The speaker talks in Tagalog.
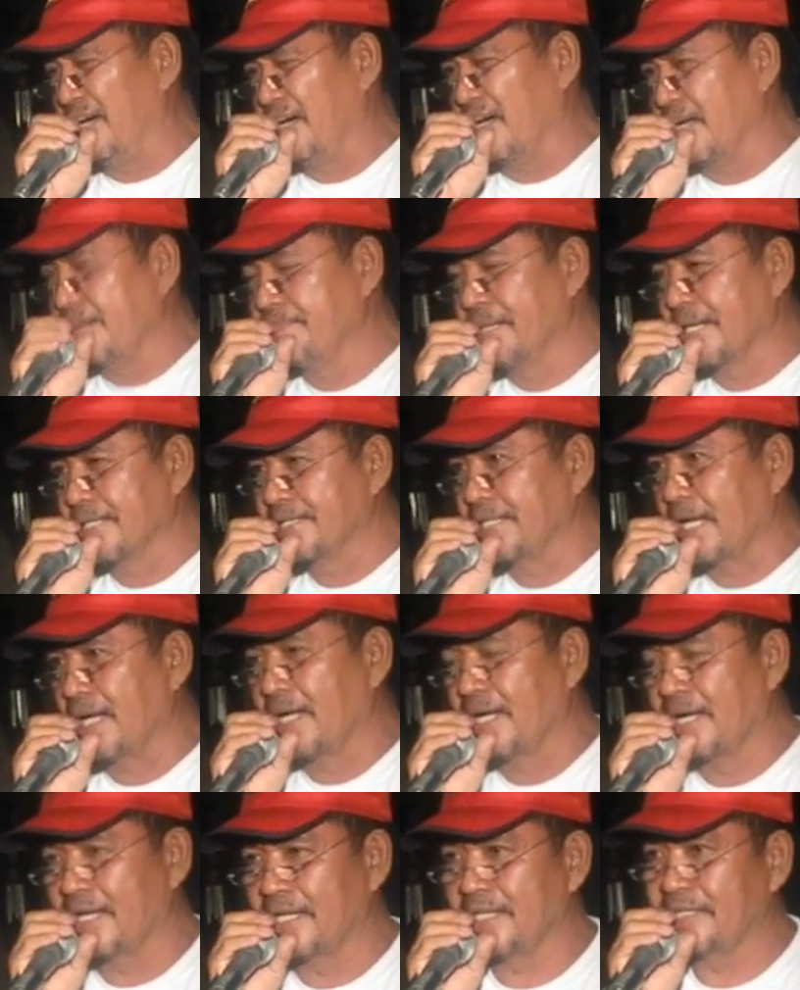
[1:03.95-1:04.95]

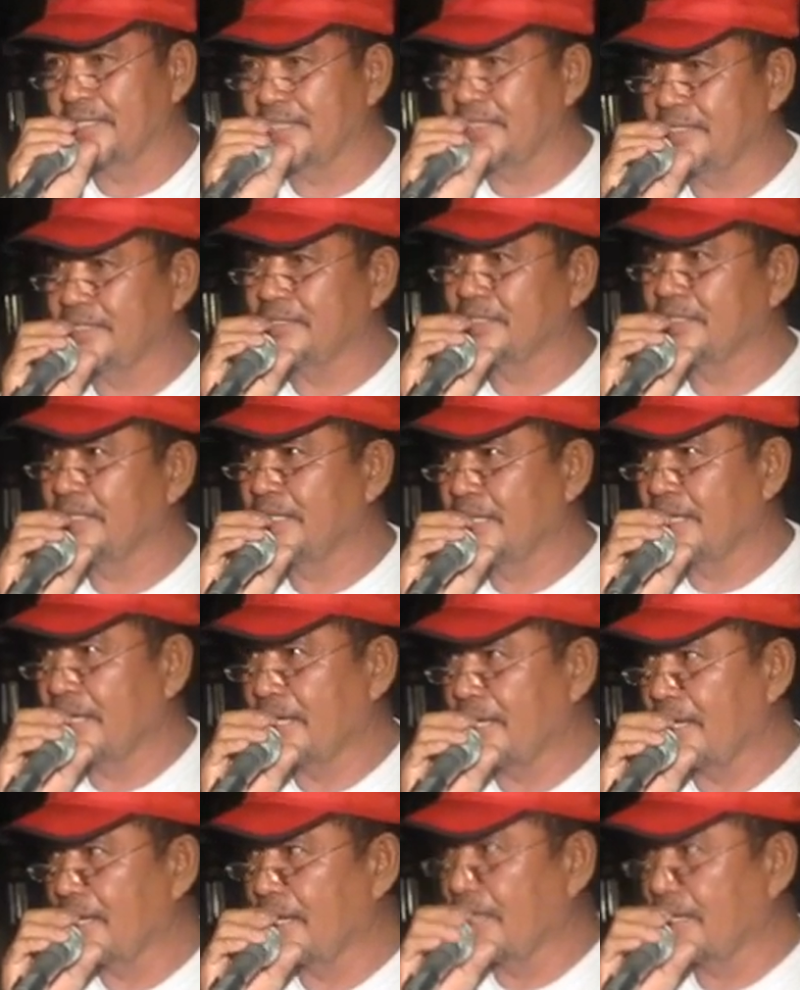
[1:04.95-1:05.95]
kamakataan.
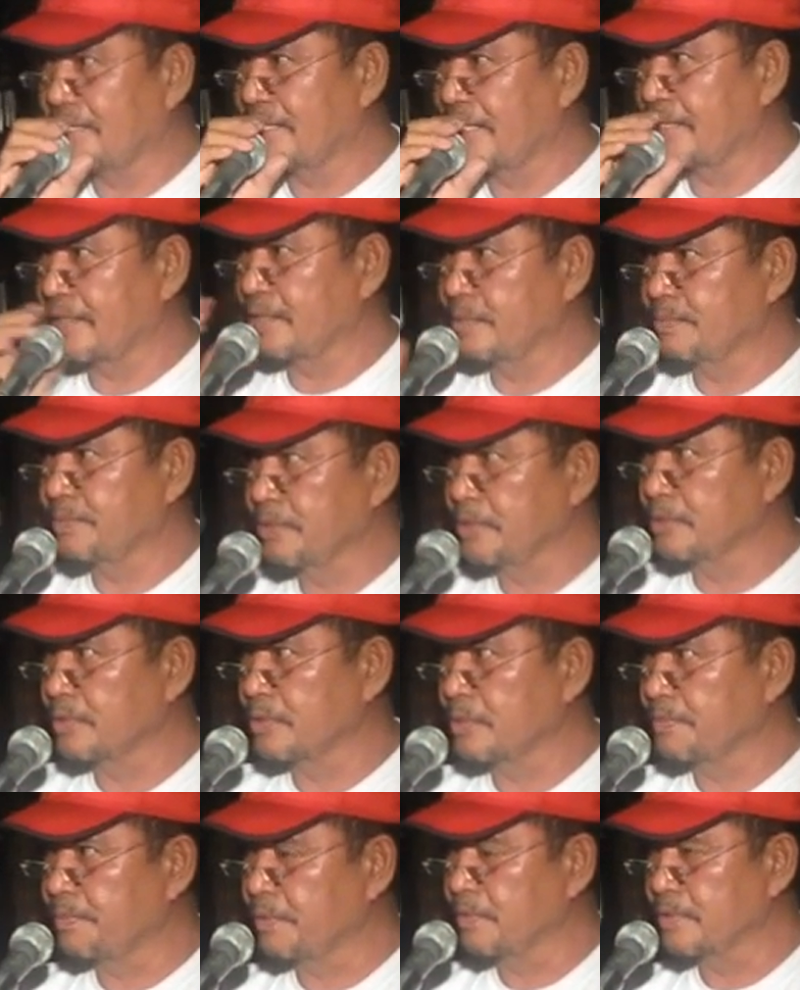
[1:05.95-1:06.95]
Uh, narito po yung
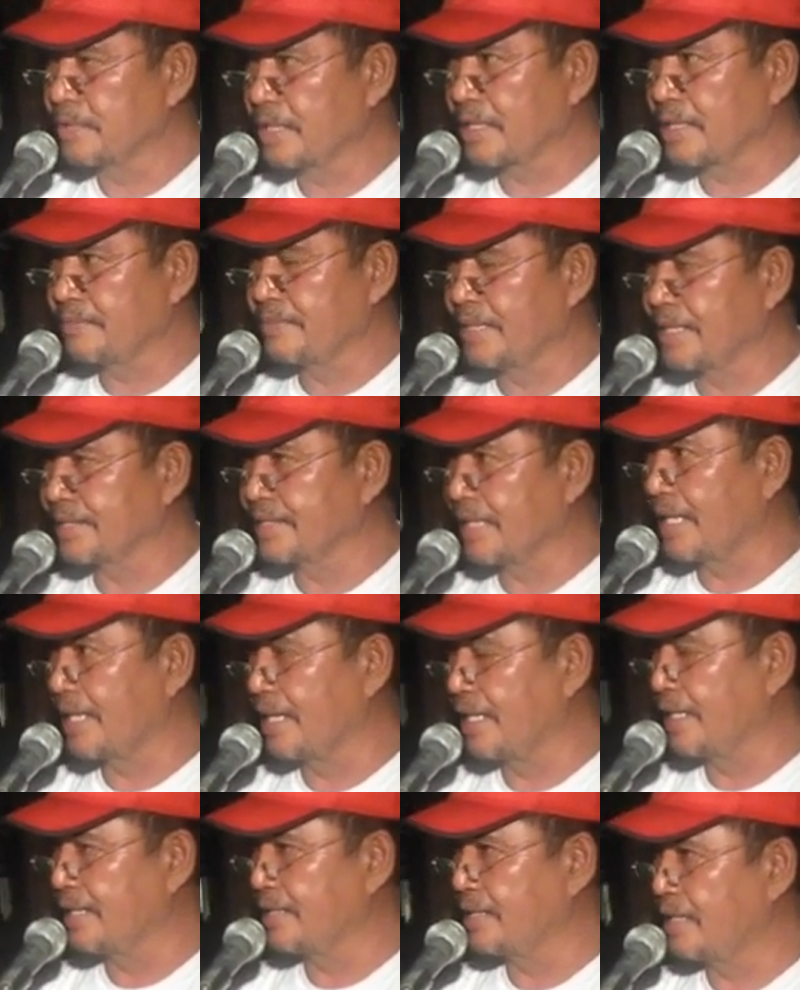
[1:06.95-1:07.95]
grupo ko ng
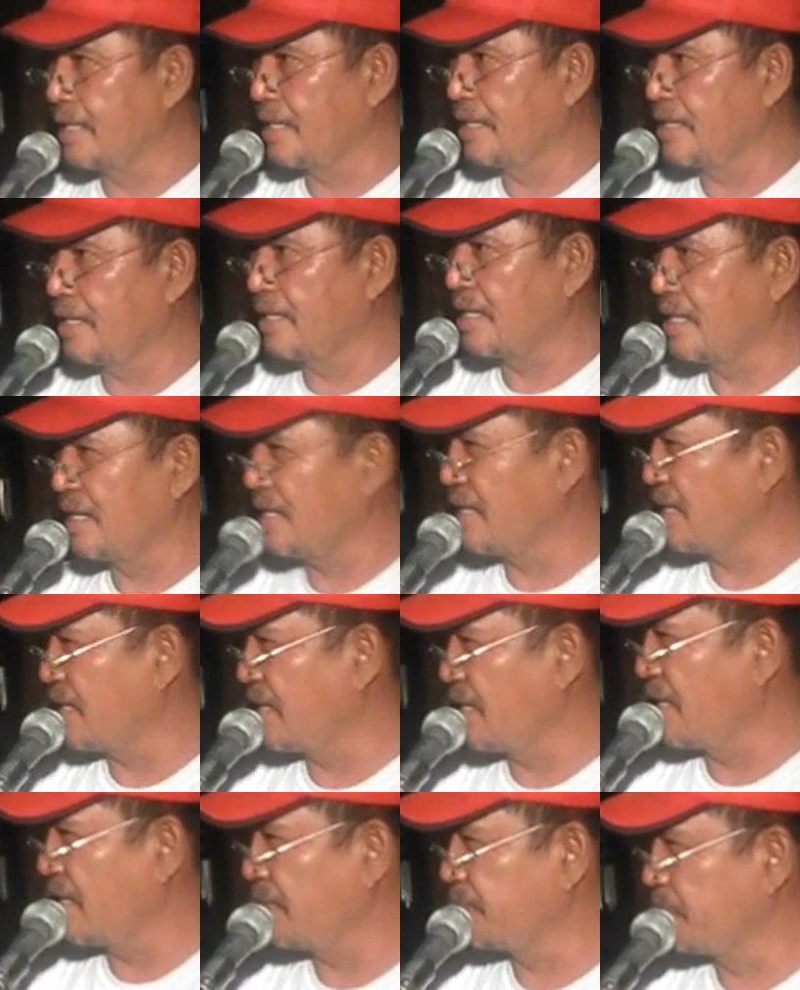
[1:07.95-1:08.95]
kamakataan na uh,
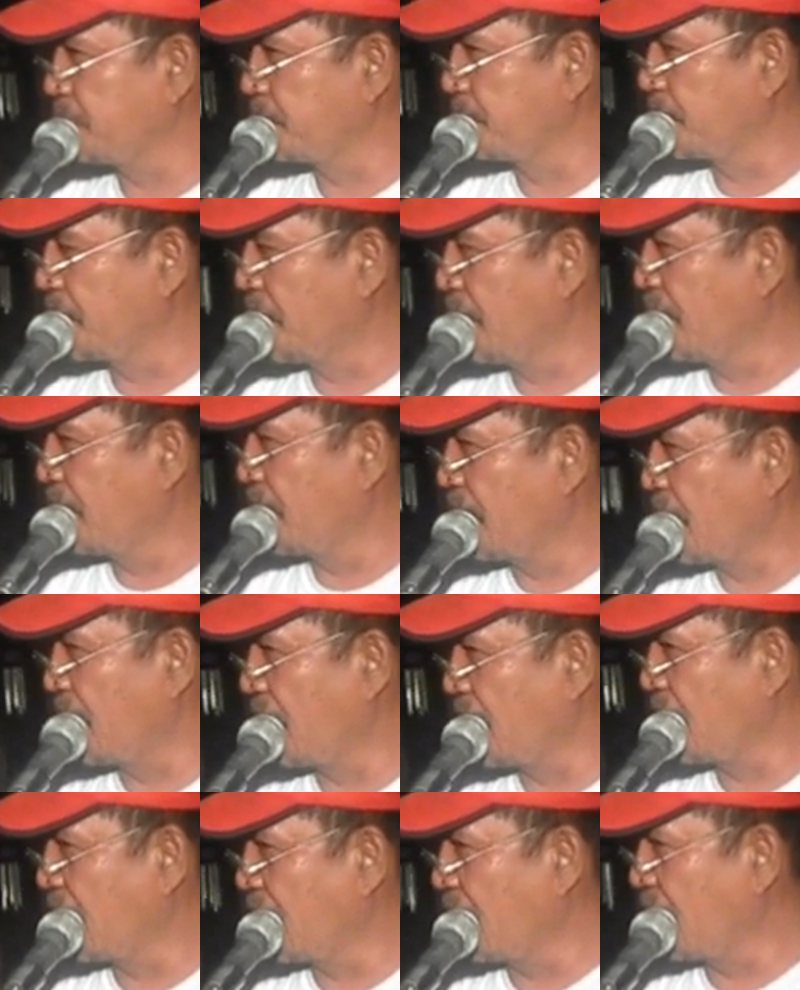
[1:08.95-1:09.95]

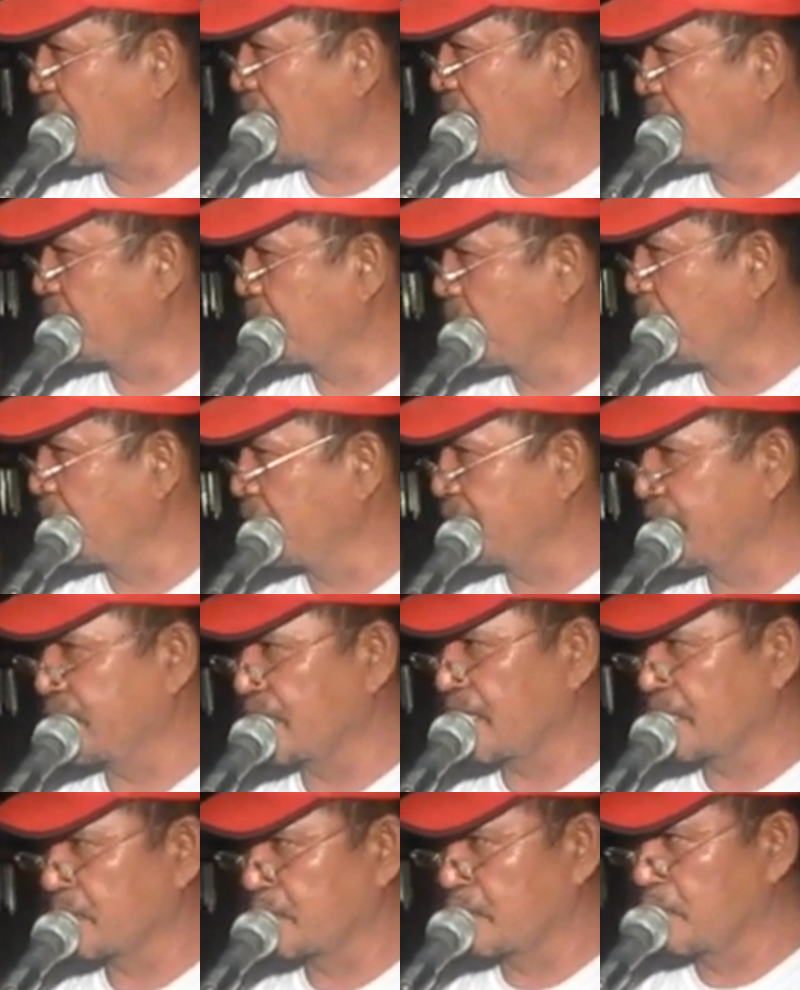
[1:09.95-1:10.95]
uh, Poet Fair
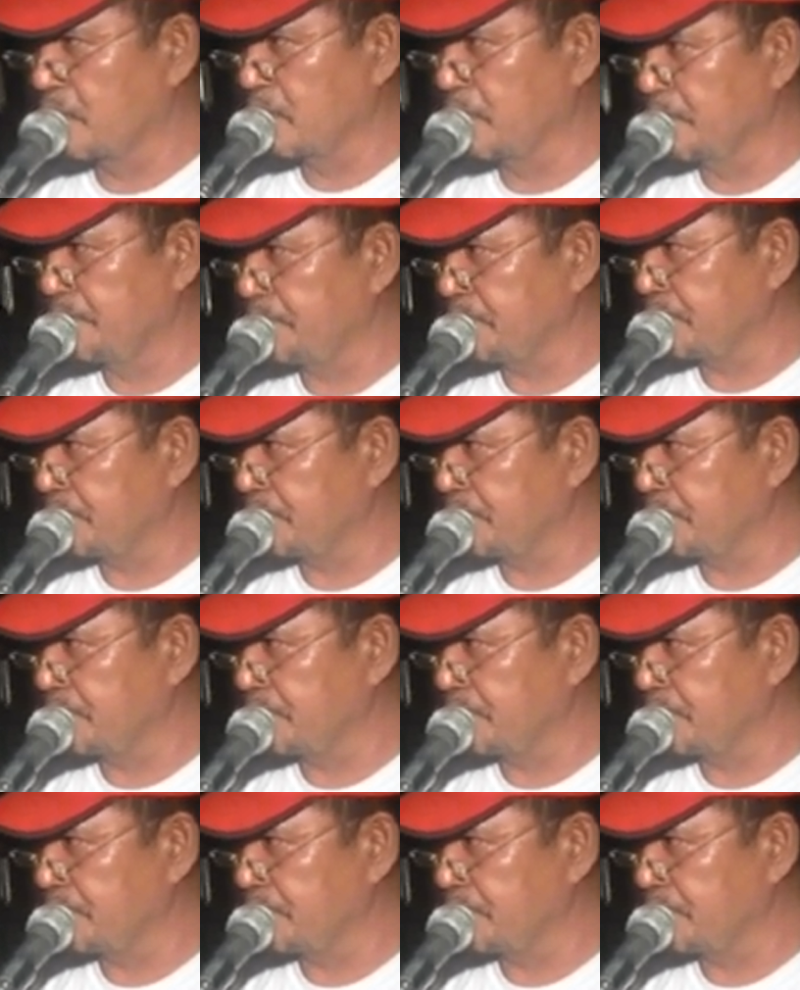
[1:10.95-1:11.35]
Group,